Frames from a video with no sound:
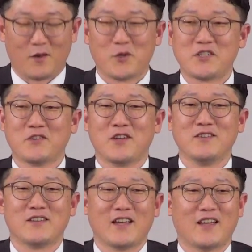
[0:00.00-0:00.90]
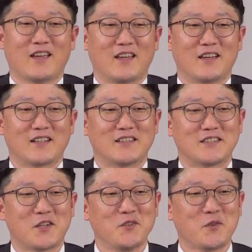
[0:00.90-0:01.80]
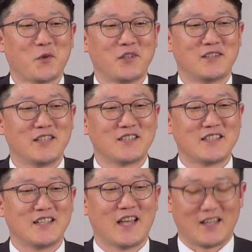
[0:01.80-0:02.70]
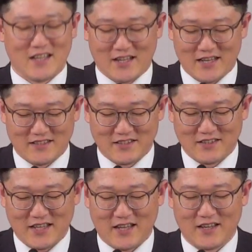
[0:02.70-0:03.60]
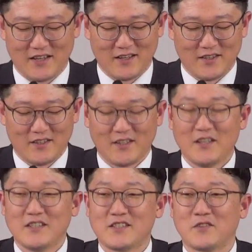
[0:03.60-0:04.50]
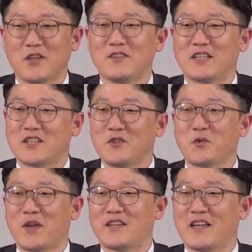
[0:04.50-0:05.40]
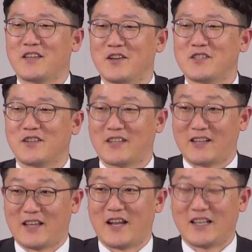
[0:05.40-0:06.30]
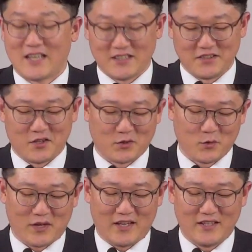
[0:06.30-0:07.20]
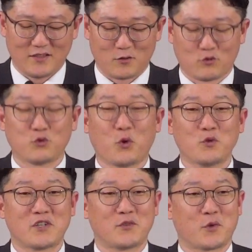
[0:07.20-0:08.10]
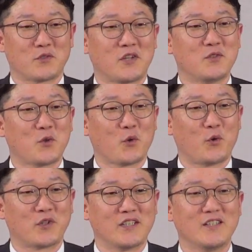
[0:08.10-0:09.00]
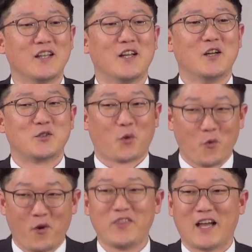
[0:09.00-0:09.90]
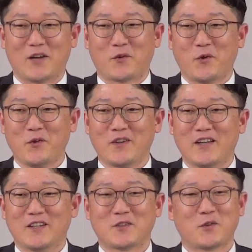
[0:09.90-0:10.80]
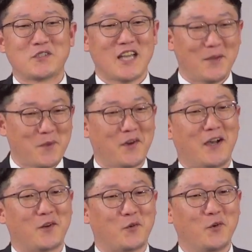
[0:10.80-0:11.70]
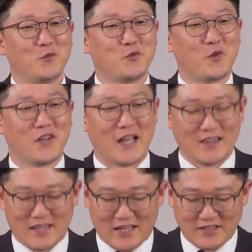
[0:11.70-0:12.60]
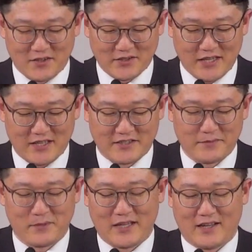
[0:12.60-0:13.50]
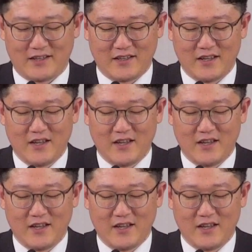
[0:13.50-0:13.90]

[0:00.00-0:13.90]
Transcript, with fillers: 우리 청년들의 그 선교는 특징이 하나가 있는데 청년들이 선교에 대한 열정이 대단하다는 것과 또 주도적으로 선교를 동원하고 또 참여하고 후원한다는 것에 있습니다.